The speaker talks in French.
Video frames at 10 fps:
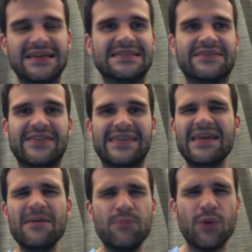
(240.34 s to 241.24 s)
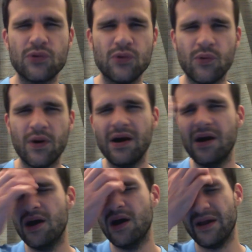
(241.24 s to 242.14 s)
ça fait n'importe quoi.
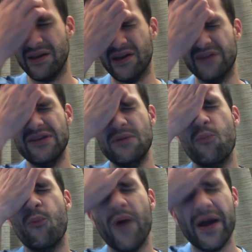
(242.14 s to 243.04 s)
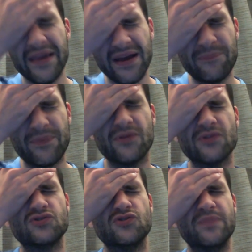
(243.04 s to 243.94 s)
Il y avait eu moyen pendant
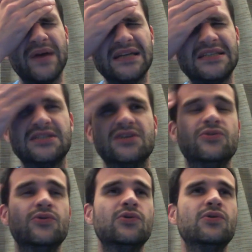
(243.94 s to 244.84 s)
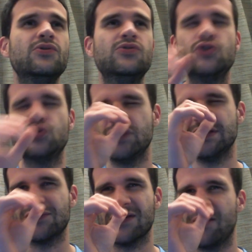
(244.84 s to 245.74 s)
ce match de, jouer
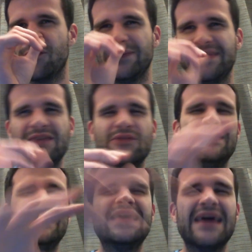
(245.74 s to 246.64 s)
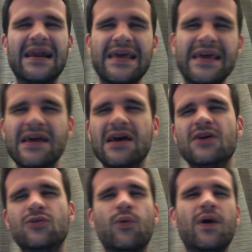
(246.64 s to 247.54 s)
sur les côtés, de décaler
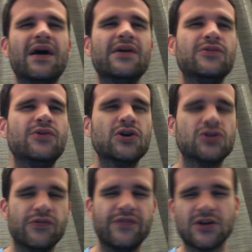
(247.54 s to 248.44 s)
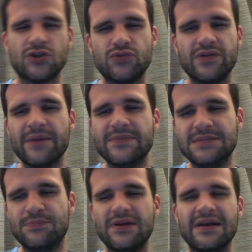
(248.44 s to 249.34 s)
droite, gauche, de faire jouer un petit
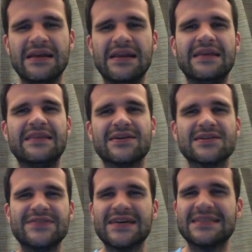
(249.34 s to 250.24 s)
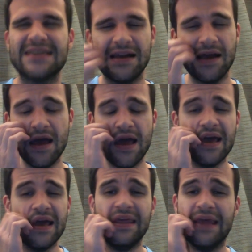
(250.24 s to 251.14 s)
peu les, transversales.
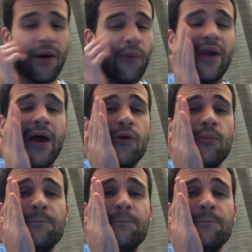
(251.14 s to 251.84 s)
Il y on a eu,